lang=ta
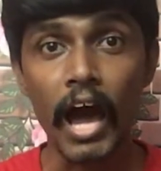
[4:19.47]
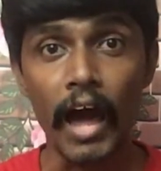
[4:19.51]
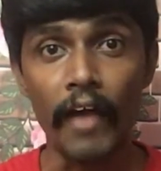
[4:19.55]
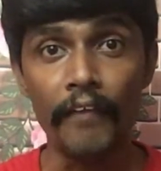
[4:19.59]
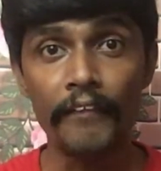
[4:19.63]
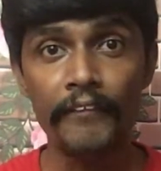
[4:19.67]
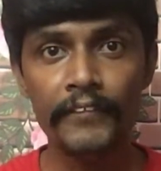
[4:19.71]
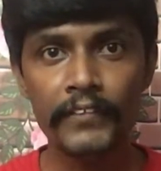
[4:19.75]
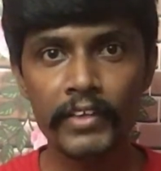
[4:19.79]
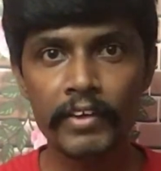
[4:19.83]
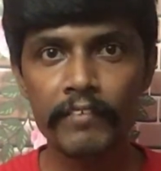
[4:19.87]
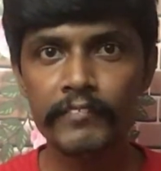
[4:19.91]

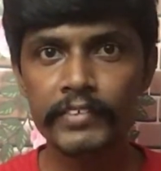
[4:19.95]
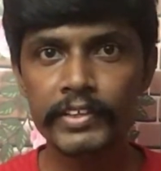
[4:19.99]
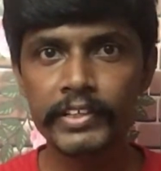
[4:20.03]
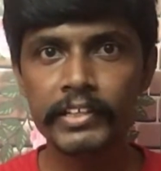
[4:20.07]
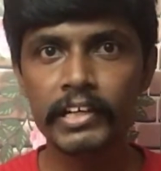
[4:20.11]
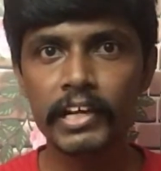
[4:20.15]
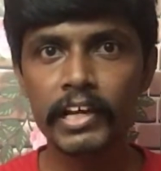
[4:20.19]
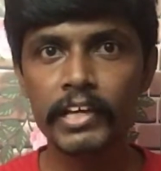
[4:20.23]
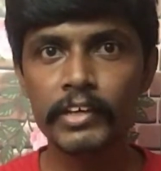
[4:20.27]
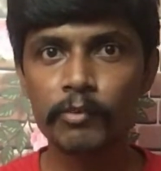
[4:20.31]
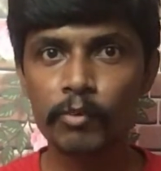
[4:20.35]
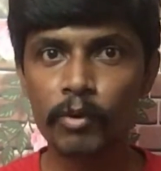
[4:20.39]
அந்த
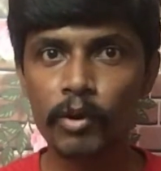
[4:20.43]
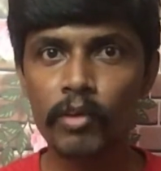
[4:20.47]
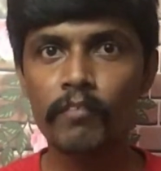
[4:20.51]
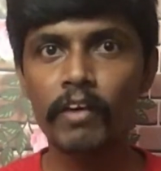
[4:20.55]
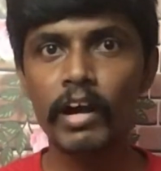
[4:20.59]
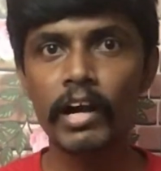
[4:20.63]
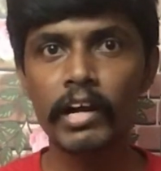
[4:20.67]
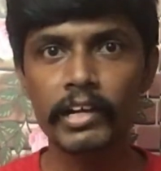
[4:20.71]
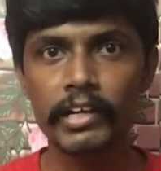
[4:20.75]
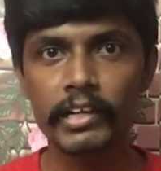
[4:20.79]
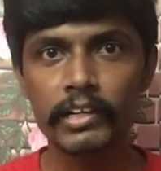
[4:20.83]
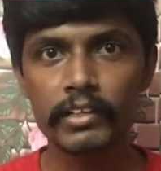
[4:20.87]
வீட்டில் இவங்க
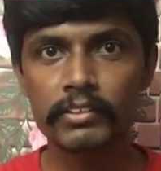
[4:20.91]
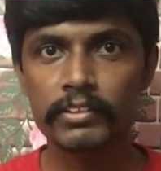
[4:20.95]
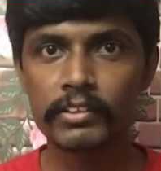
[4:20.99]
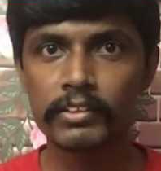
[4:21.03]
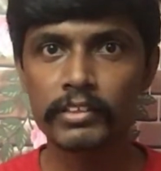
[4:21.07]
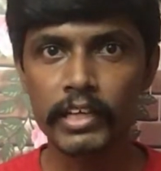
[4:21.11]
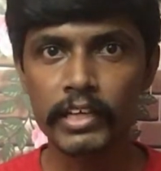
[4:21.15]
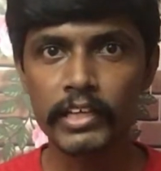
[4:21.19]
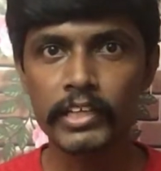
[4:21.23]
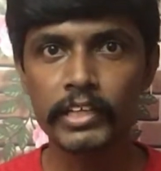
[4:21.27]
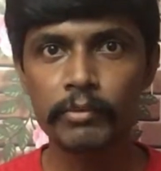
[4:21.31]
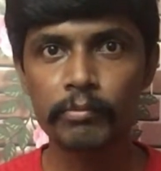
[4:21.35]
வாடகை எடுத்து
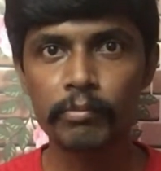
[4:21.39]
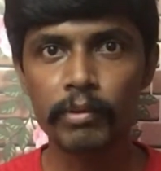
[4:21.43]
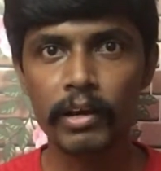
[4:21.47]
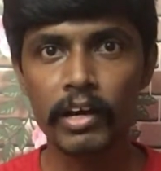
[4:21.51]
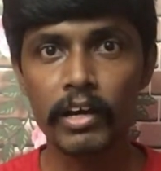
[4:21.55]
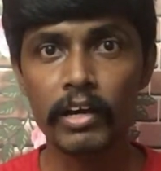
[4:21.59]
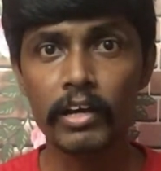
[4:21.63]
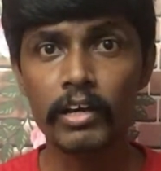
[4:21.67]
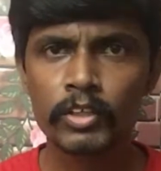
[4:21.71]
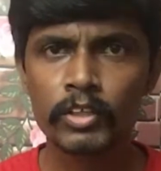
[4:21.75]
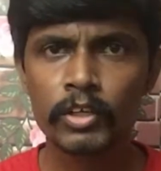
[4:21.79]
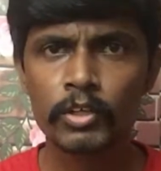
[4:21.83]
தங்கியிருப்பாங்க